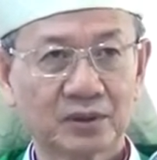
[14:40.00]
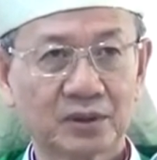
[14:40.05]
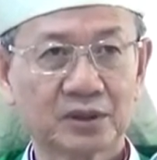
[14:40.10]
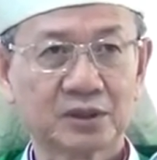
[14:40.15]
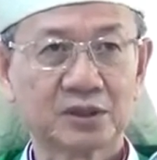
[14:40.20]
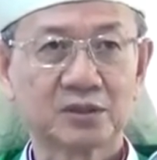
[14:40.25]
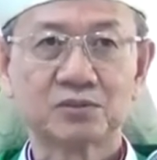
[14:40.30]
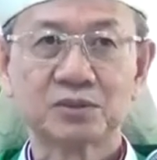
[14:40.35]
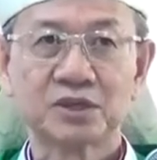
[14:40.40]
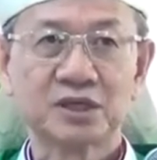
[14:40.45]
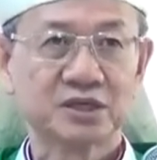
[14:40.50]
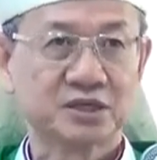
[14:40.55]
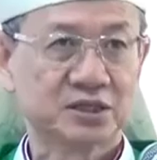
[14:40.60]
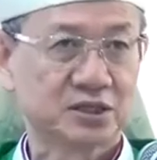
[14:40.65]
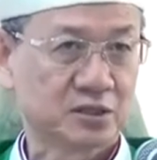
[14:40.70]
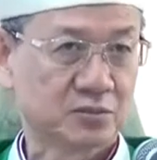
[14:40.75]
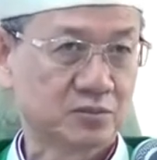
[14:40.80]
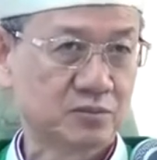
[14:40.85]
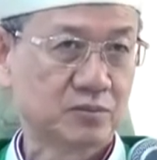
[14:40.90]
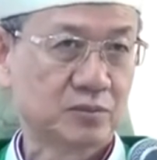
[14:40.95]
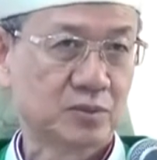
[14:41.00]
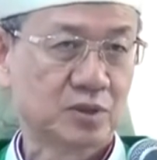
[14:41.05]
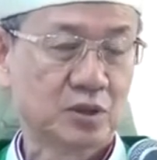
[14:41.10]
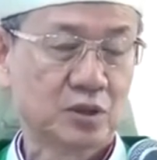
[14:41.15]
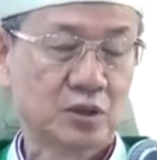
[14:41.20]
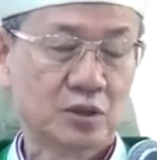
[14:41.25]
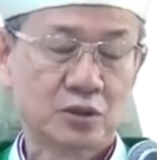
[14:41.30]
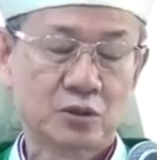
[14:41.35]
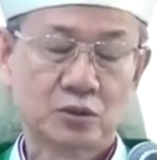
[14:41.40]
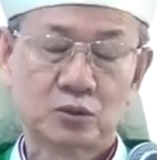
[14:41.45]
trong đời sống
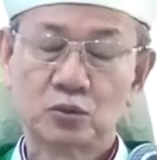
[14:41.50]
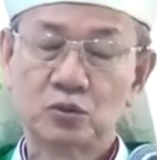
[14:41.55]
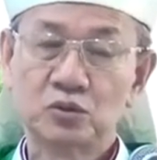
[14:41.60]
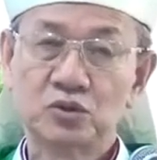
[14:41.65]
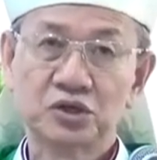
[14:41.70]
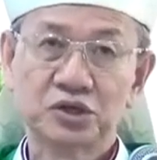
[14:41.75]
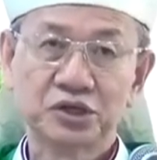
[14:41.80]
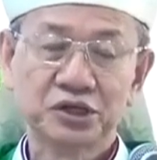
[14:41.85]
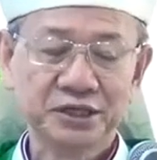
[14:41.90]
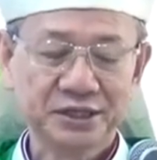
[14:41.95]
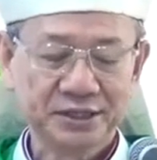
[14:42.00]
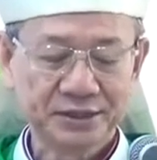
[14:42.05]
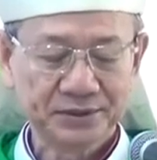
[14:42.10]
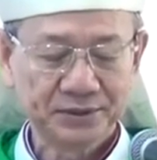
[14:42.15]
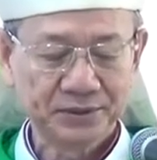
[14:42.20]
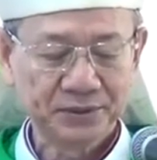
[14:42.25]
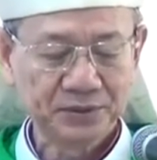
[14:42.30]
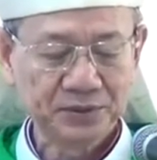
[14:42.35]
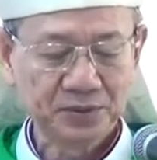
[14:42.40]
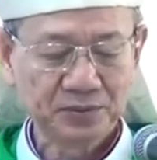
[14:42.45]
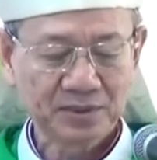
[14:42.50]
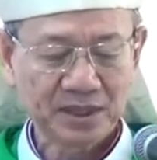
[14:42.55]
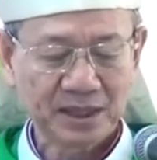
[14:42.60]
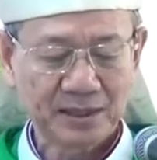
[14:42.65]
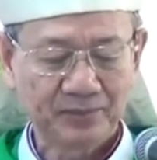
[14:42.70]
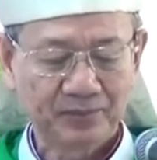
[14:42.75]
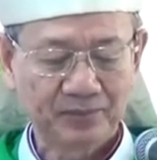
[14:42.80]
của người Kitô hữu chúng ta